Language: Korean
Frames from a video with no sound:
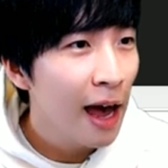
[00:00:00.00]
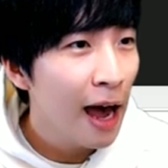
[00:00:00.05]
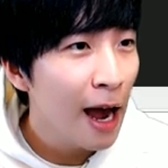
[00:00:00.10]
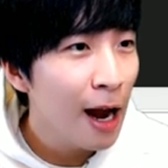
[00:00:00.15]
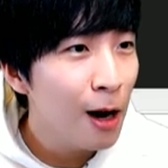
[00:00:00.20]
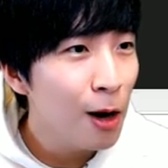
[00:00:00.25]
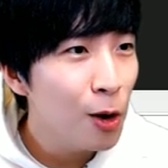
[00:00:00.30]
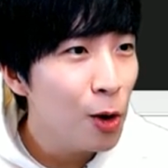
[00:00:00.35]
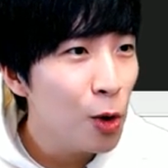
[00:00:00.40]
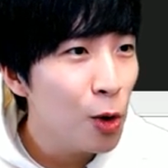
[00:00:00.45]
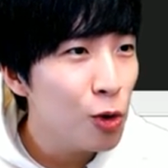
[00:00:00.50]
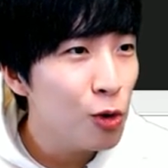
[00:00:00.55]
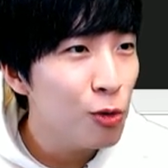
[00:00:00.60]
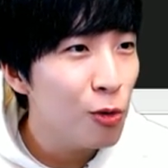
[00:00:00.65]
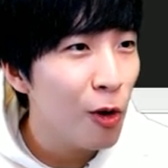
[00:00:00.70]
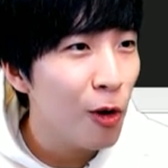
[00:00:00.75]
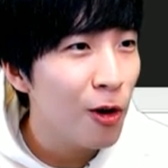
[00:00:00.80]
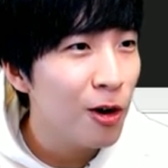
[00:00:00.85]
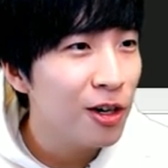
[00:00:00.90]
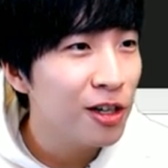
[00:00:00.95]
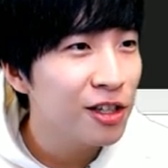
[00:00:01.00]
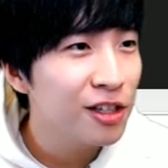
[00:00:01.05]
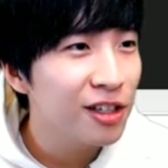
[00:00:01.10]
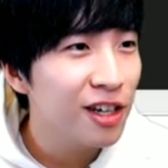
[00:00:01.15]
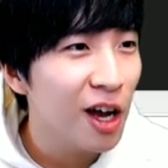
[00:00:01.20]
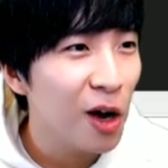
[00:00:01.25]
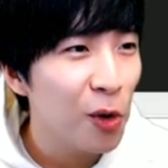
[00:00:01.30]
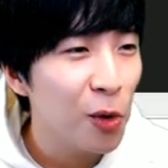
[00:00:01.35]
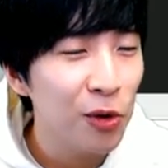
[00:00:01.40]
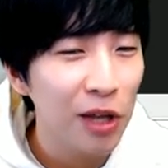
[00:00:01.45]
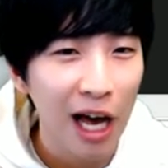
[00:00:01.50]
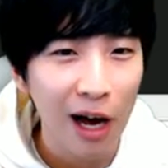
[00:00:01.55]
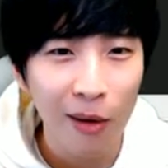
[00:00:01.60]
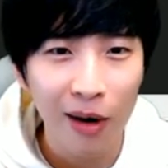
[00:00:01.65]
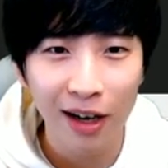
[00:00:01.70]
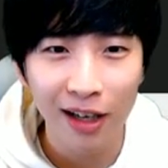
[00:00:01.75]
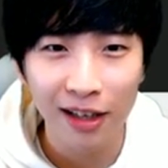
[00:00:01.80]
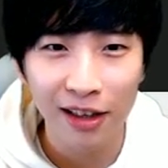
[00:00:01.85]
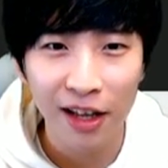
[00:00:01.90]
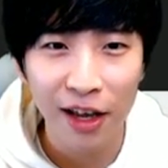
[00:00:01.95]
헬로우 월드라고
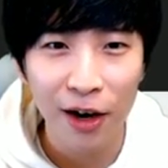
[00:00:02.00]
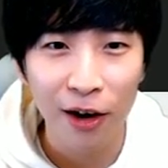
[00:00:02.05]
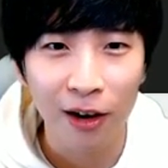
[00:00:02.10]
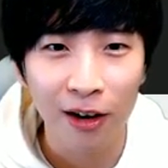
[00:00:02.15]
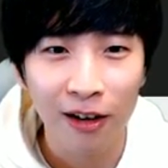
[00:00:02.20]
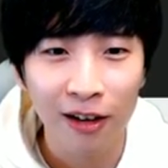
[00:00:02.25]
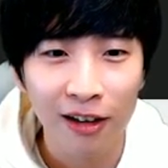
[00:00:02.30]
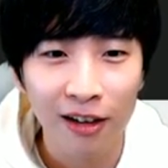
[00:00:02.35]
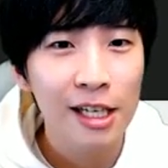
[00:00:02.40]
나와있네요